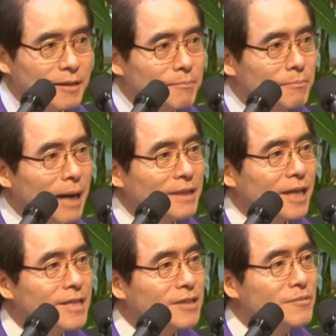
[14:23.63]

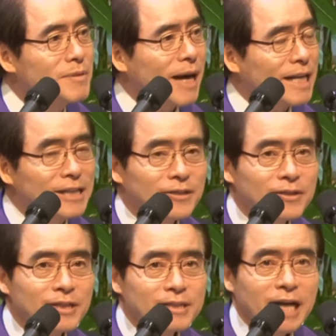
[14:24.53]
마태의 약점이 많아요.
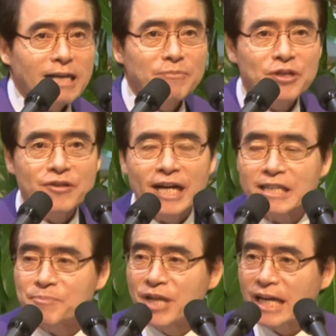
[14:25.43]
사람들이 여러 가지
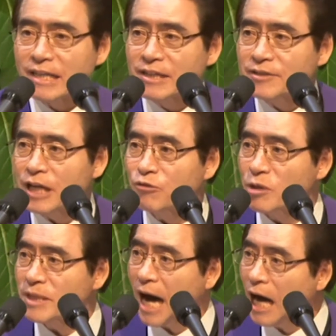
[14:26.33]
비난하는 것
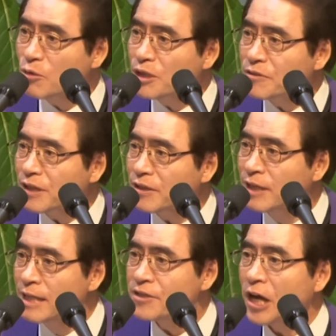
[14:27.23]
예수님이 다 알고 있어요.
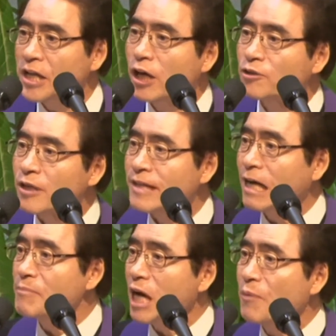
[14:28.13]
세리가 어떤
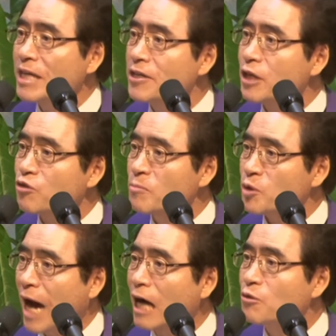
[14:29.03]
사람이라고 하는 거 예수님은
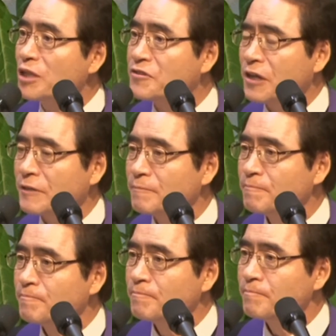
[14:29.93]
다 알고 있어요.
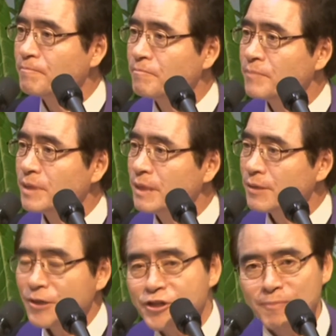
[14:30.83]

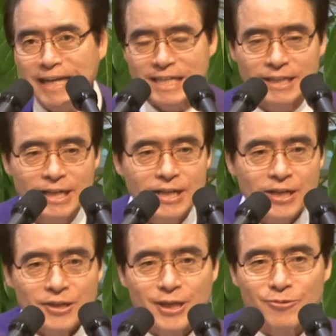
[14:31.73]
그렇지만
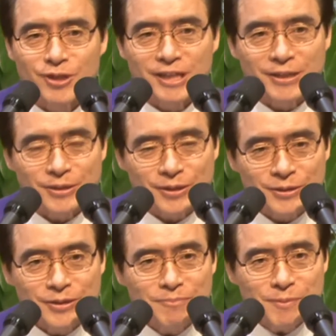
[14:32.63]
예수님께서
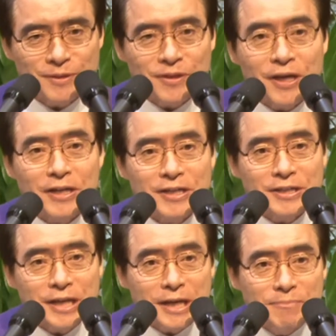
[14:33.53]
그
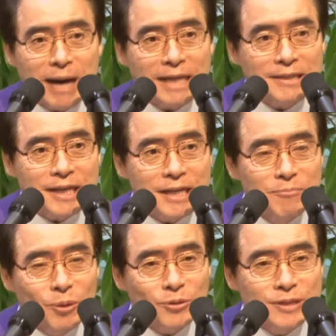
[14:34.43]
세리의 마태의
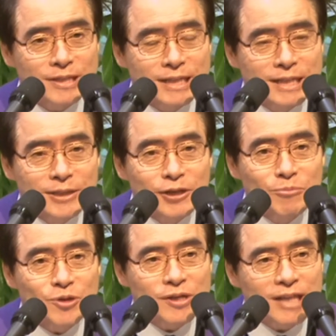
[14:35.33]
모든
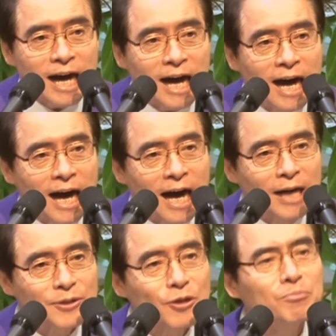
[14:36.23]
허물을 다
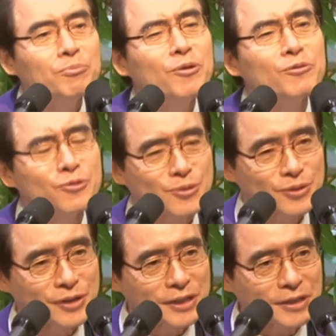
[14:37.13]
덮어주는
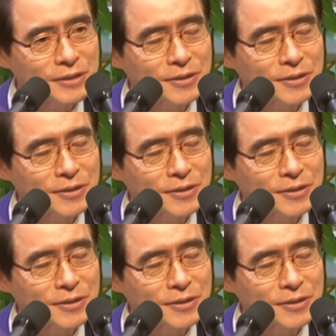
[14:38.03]
거예요.